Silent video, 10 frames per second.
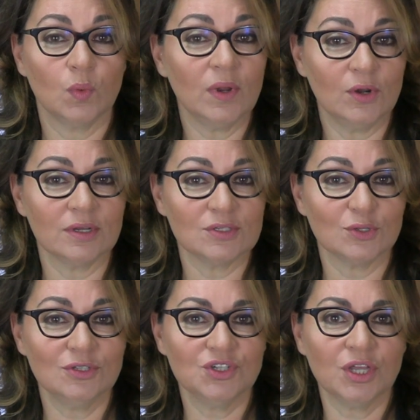quello che
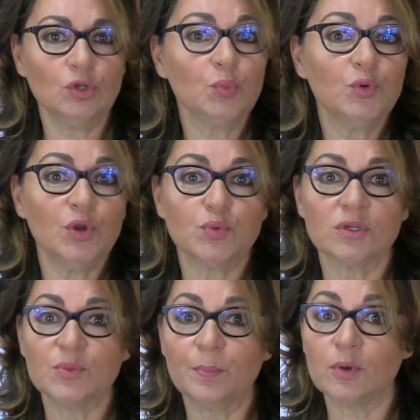sto dicendo oppure
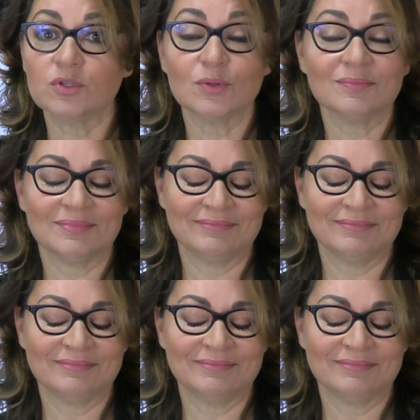posso, posso